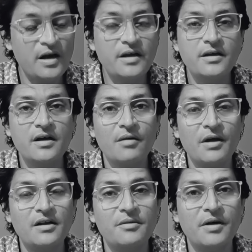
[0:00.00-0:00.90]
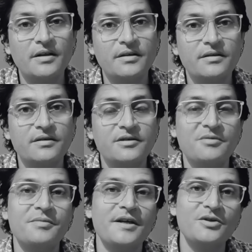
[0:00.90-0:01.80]
क्या है ये कमाल की बात
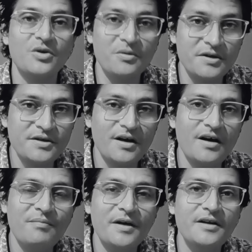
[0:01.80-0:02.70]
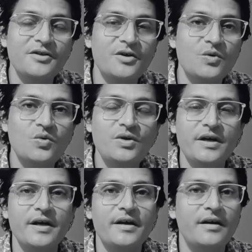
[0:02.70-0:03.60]
सबसे पहले तो नमस्कार मैं नितिन हूँ
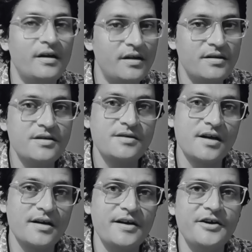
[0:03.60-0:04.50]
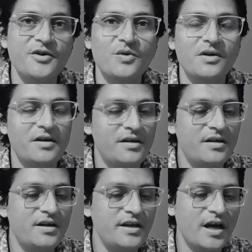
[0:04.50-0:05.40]
ये है चाचा का रेडियो
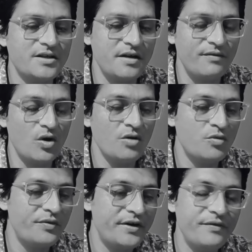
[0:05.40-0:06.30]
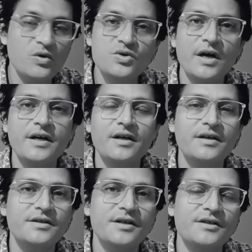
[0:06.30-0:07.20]
यहाँ से व्लॉग मूवी रिव्यूज़
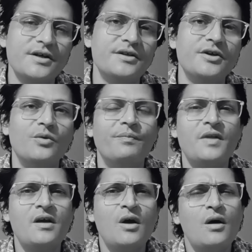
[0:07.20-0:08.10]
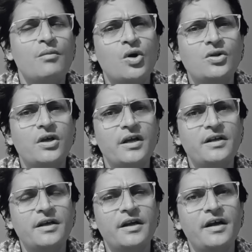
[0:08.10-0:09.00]
आर्टिकल डिस्कस करता हूँ बहुत
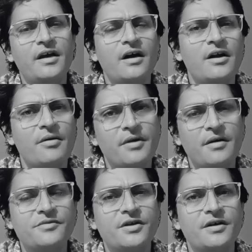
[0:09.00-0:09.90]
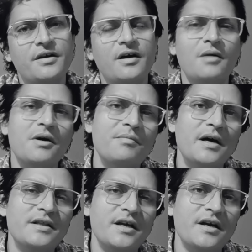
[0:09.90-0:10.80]
धीरे धीरे आराम आराम से अब हम
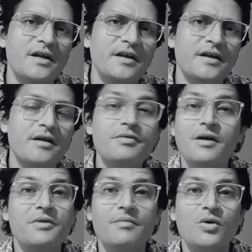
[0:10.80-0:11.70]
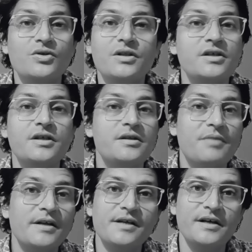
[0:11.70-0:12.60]
बात क्या करेंगे कभी कभी हम बहुत जल्दी
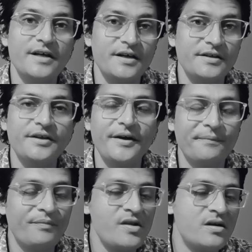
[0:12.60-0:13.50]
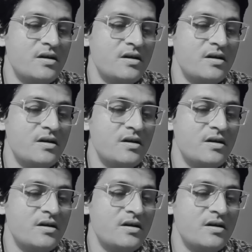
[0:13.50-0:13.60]
जल्दी बात कर लिया करते हैं